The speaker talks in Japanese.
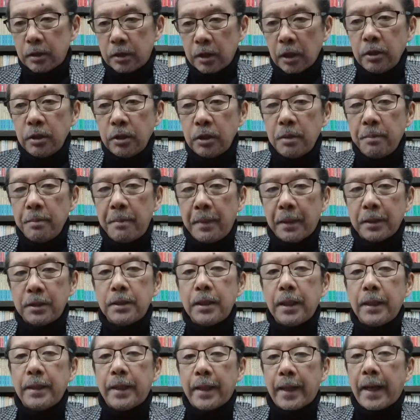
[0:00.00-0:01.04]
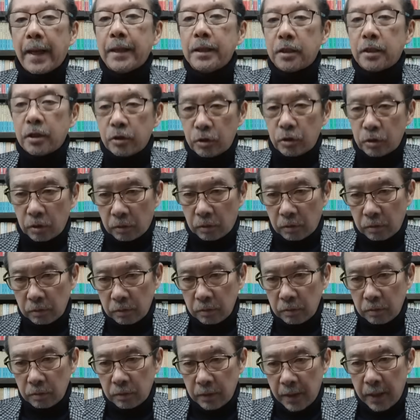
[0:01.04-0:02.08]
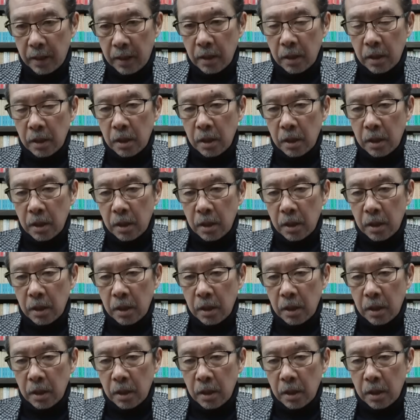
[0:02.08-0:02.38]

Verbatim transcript: 全然間違えてないですよ。ね。